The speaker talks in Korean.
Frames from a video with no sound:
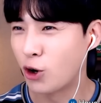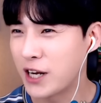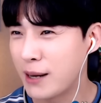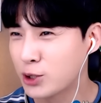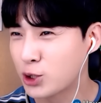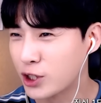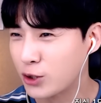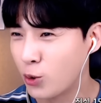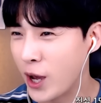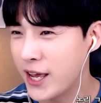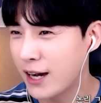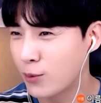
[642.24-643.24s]
전하면서 이거
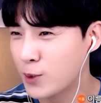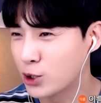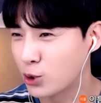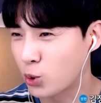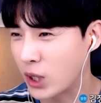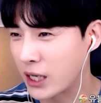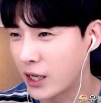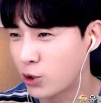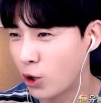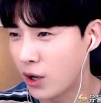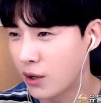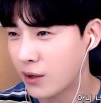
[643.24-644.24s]
회의하면서 톡하나
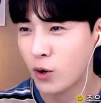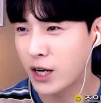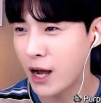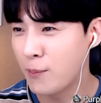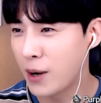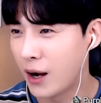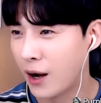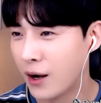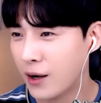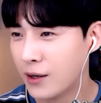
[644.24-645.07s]
이거? 왜 이렇게 안 봐?